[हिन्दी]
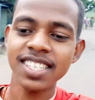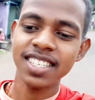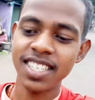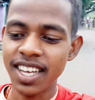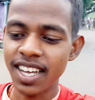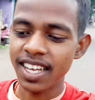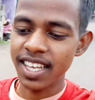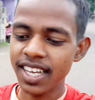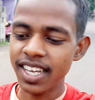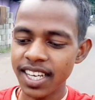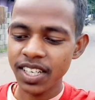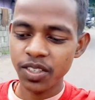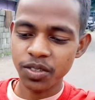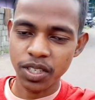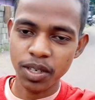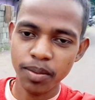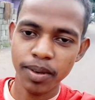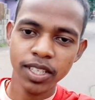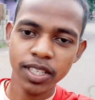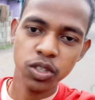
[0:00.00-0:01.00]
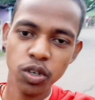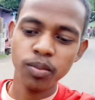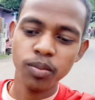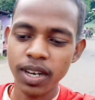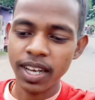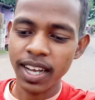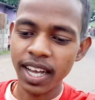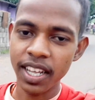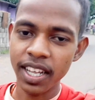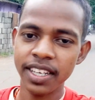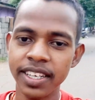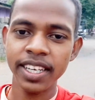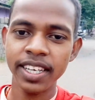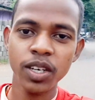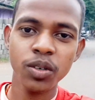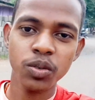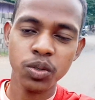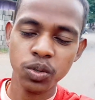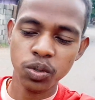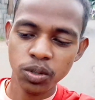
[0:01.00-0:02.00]
से आया है उसके बाद जॉब लगाएंगे
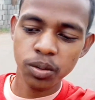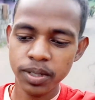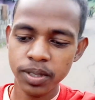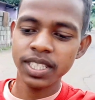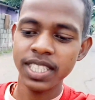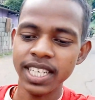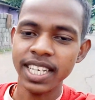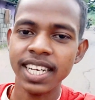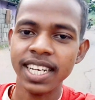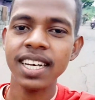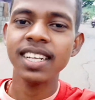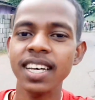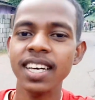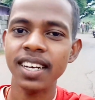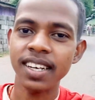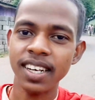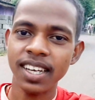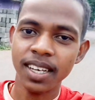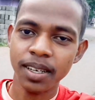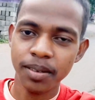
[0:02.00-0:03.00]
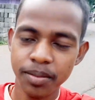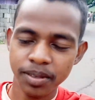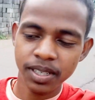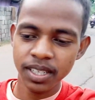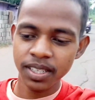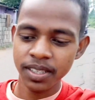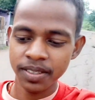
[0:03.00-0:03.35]
उसको भी सेटल करना है अभी